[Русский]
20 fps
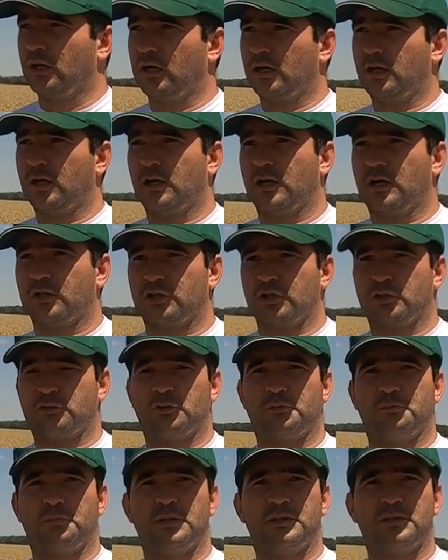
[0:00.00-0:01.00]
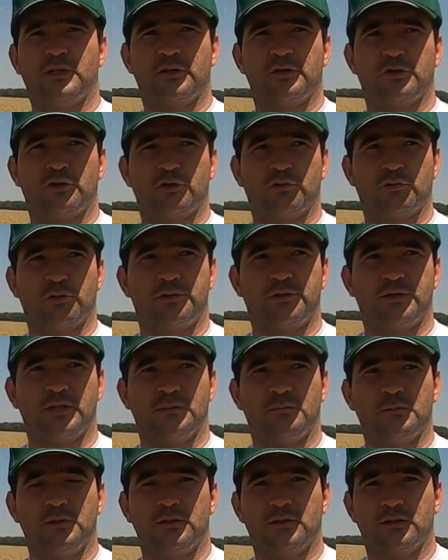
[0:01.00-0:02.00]

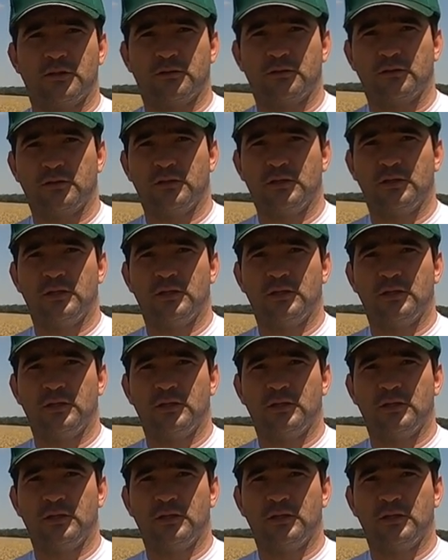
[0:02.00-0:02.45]
650-670.